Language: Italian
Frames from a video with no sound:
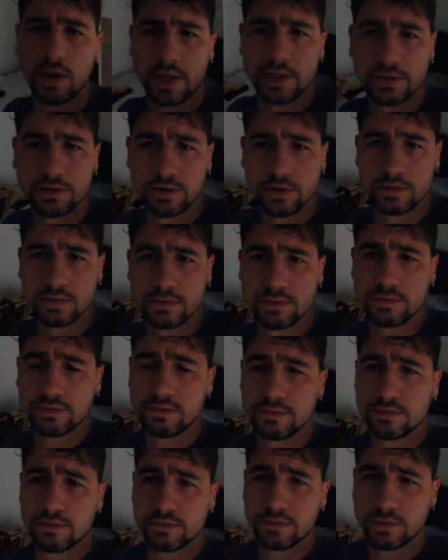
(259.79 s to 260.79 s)
letto,
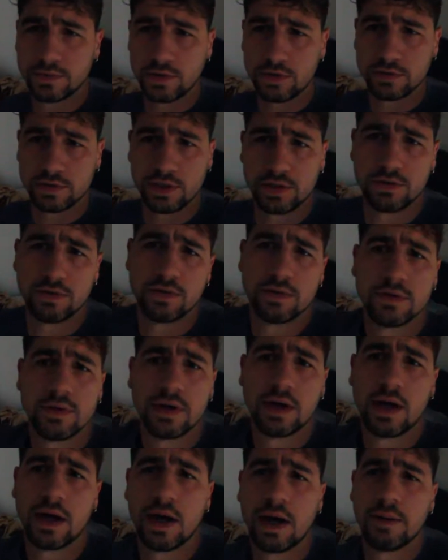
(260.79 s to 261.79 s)
sono stato
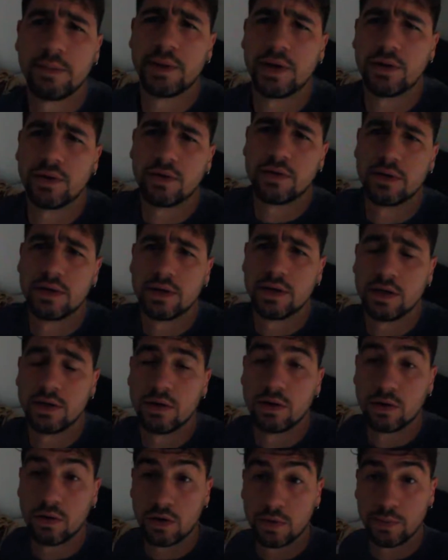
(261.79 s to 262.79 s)
almeno con
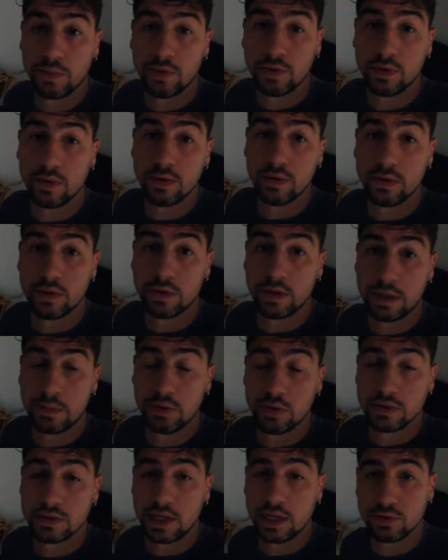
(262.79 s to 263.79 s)
il corpo uh,
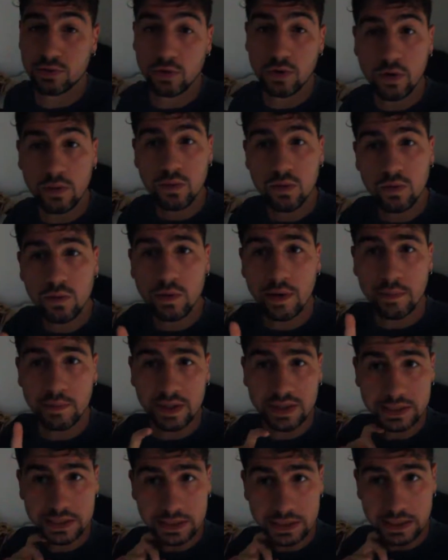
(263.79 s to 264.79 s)
riposato. Comunque
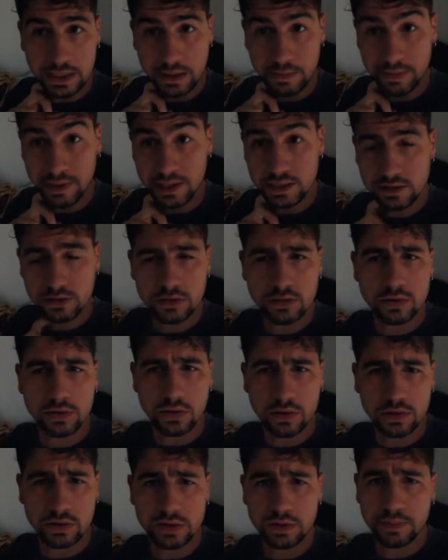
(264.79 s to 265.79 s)
mattina presto, non
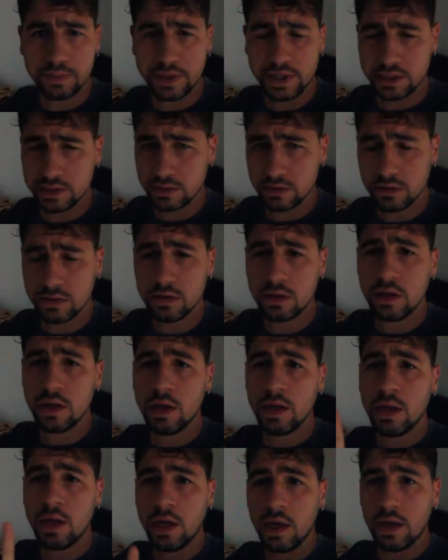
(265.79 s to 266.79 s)
così presto,
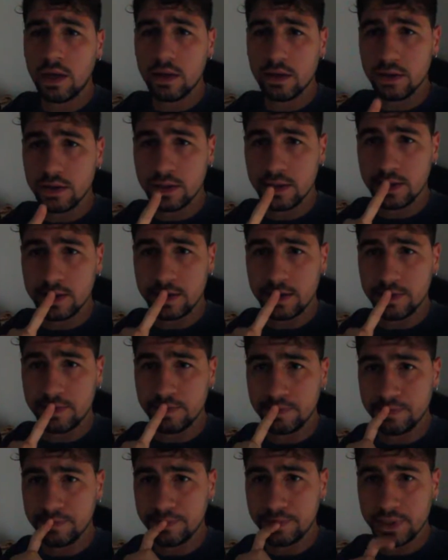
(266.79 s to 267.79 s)

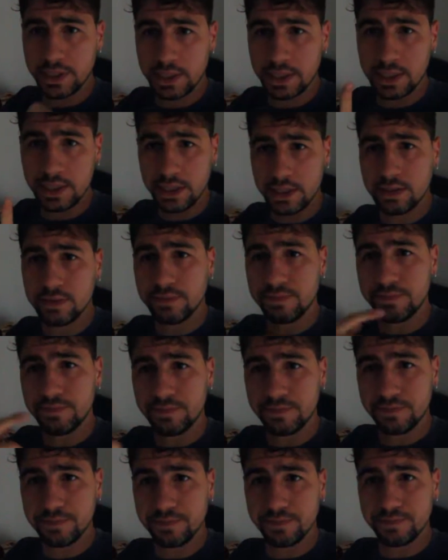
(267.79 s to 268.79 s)
um, perché
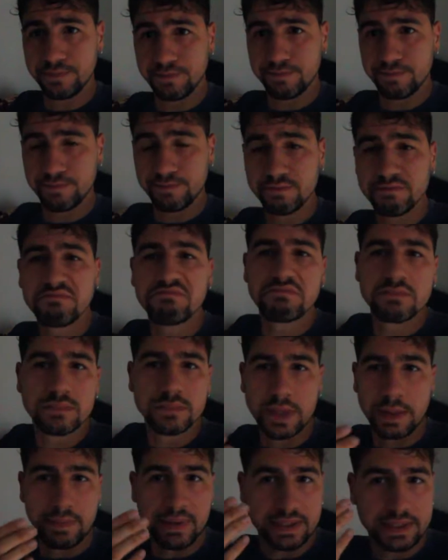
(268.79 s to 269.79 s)

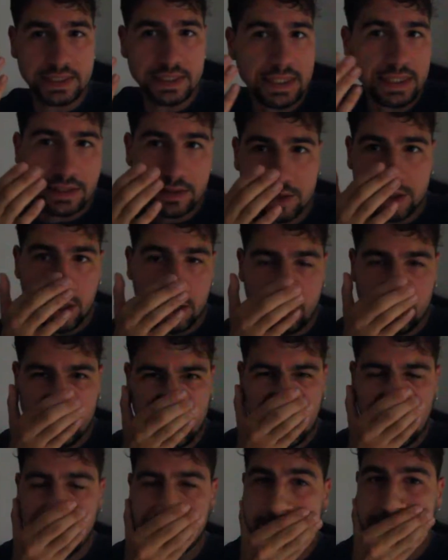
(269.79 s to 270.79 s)
è mattina, diciamo,
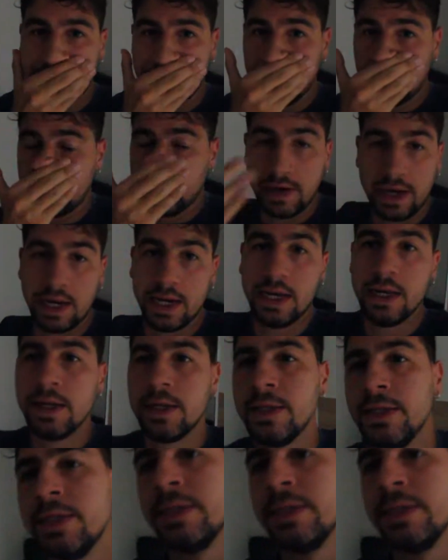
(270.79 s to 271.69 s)
è una cosa normale.